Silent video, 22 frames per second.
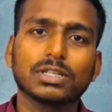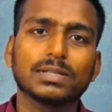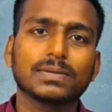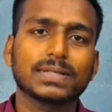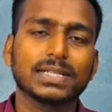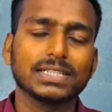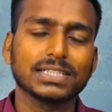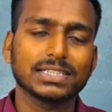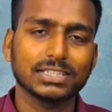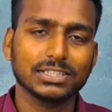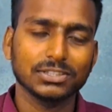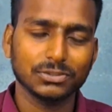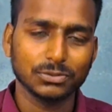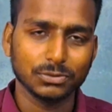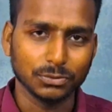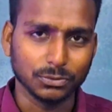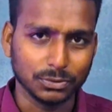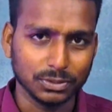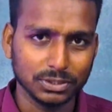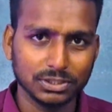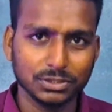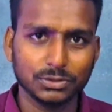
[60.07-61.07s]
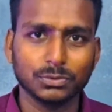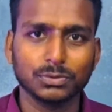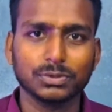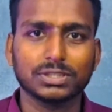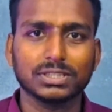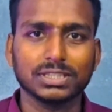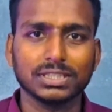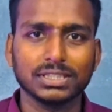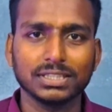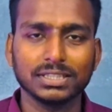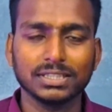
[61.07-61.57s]
घबराने की कोई
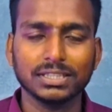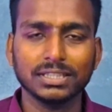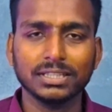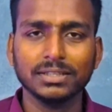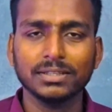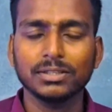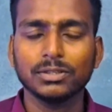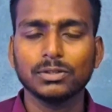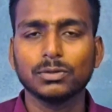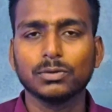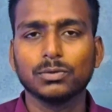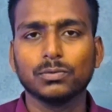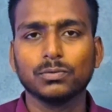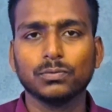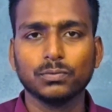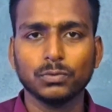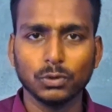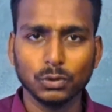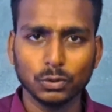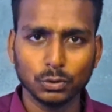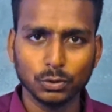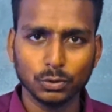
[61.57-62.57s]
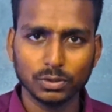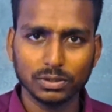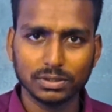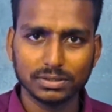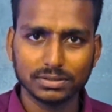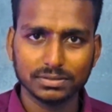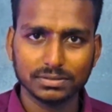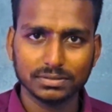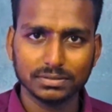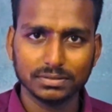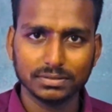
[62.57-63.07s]
ज़रूरत नहीं है वो
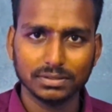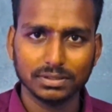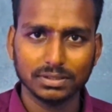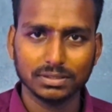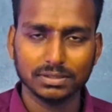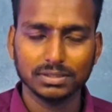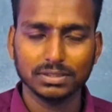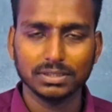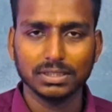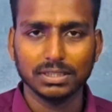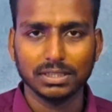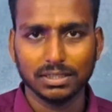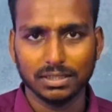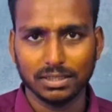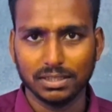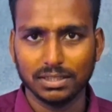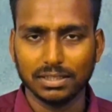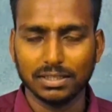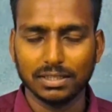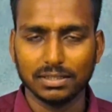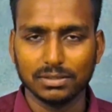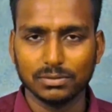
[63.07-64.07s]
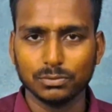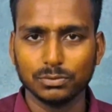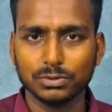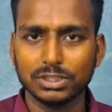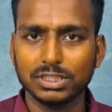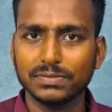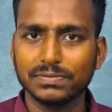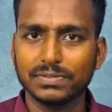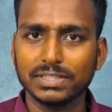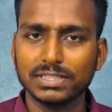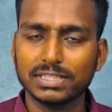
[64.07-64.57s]
लोग
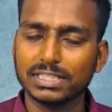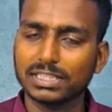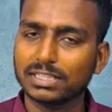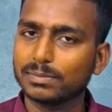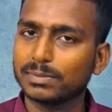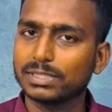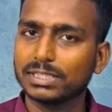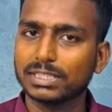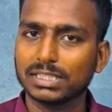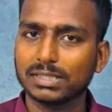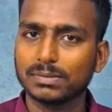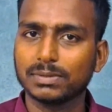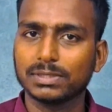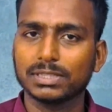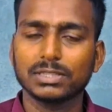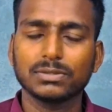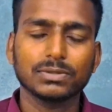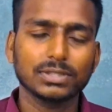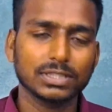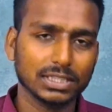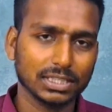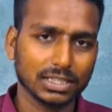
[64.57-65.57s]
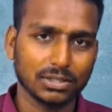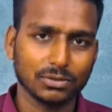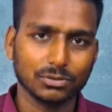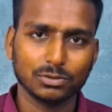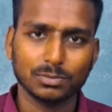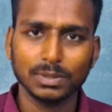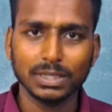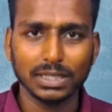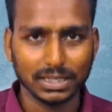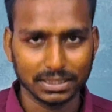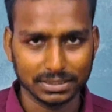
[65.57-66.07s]
उनकी फीस एक महीने के भीतर उनके
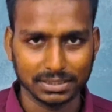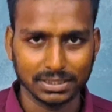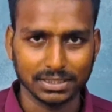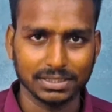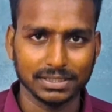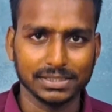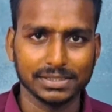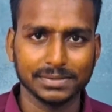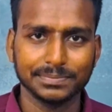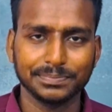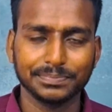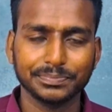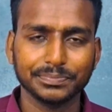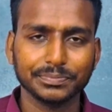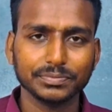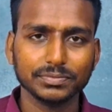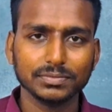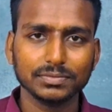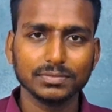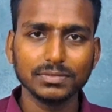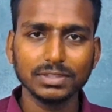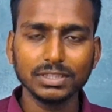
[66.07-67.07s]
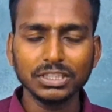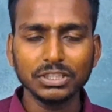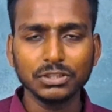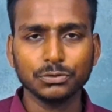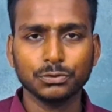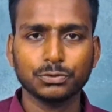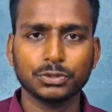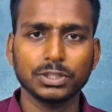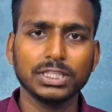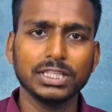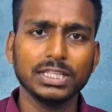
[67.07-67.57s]
अकाउंट में आ जाएगी
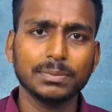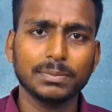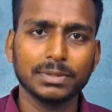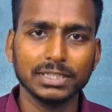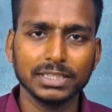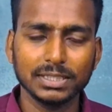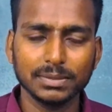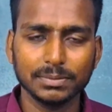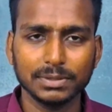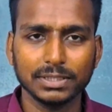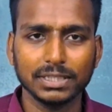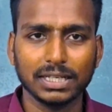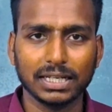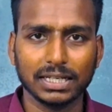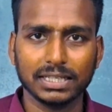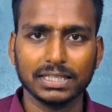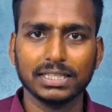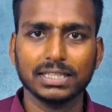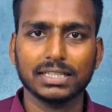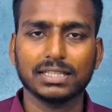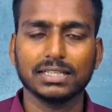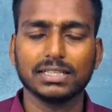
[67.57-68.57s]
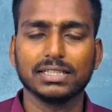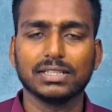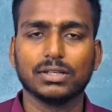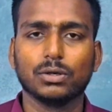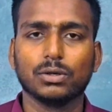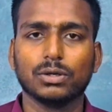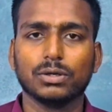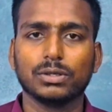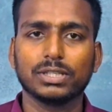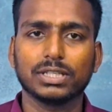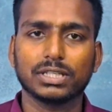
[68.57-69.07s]
चलिए बढ़िया बढ़िया आगे एक
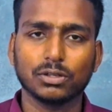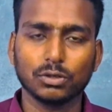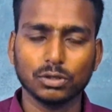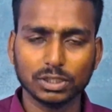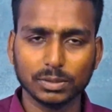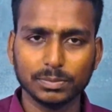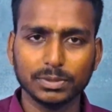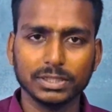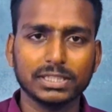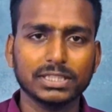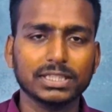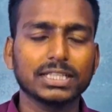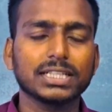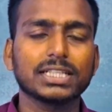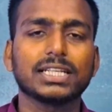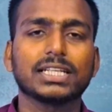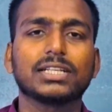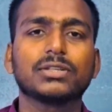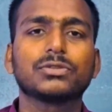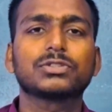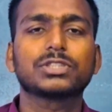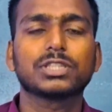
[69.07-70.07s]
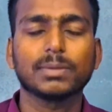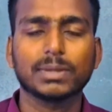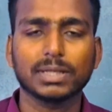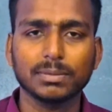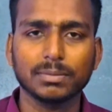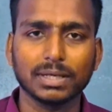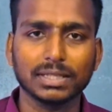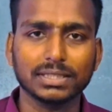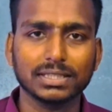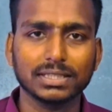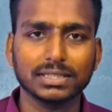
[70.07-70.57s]
और एक और अपडेट निकल के आ रही है उसके
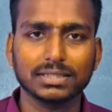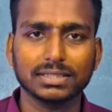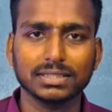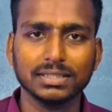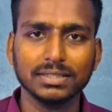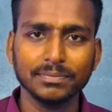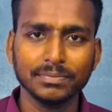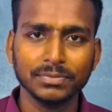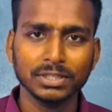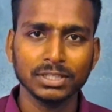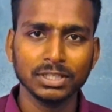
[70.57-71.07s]
बारे में बात करते हैं